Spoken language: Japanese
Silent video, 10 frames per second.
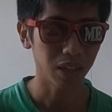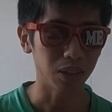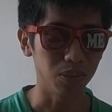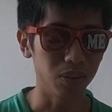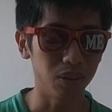
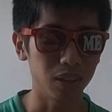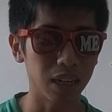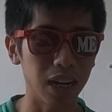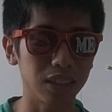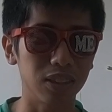あの
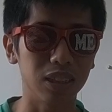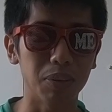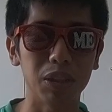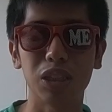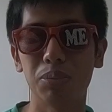ガース
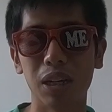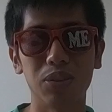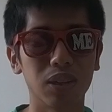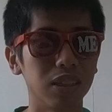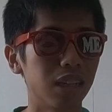やめてしま
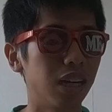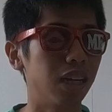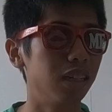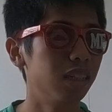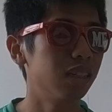えとかさ